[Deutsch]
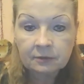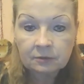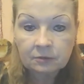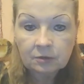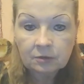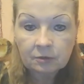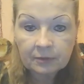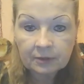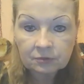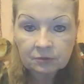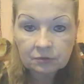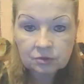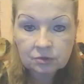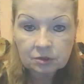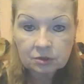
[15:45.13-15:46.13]
Nochmal
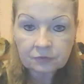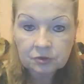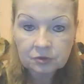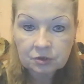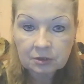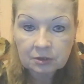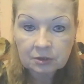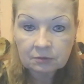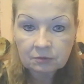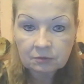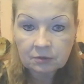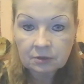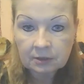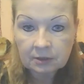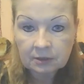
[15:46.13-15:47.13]
so Schritt für Schritt.
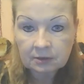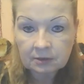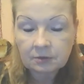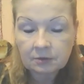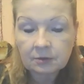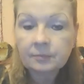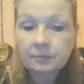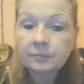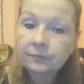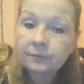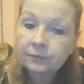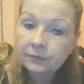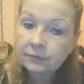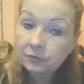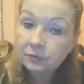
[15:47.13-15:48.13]
Und dann ähm,
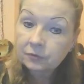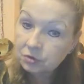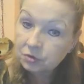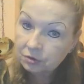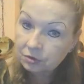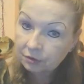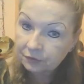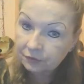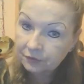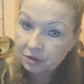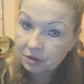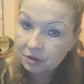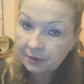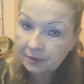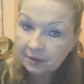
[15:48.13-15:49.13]
wünsche ich euch viel
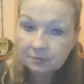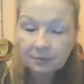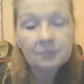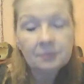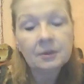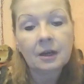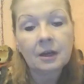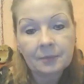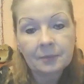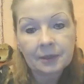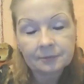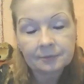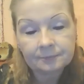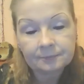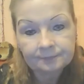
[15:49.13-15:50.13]
Spaß beim
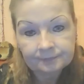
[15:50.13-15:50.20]
Nachmachen.